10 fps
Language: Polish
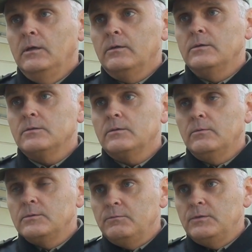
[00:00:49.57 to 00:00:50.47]
To jest
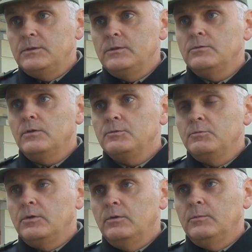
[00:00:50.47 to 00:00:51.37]
około
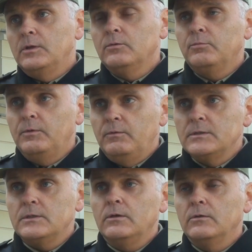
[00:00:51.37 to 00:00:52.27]
98 km mniej
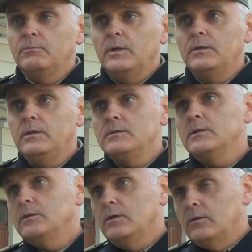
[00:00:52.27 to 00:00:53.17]
więcej od
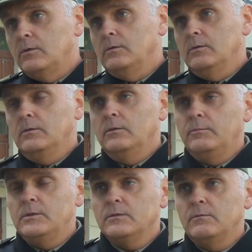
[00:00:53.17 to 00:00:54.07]
Balnicy do y,
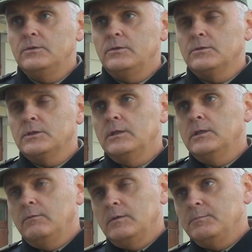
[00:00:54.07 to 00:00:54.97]
miejscowości
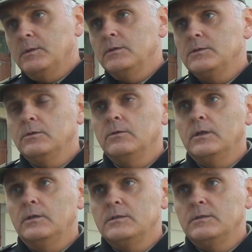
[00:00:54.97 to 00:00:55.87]
Orzenna, więc praktycznie do
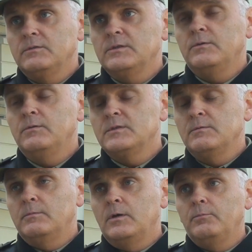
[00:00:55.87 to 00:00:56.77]
granicy z
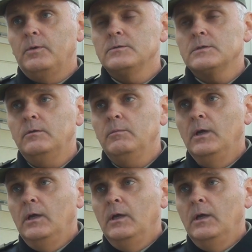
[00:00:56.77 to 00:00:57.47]
województwem małopolskim.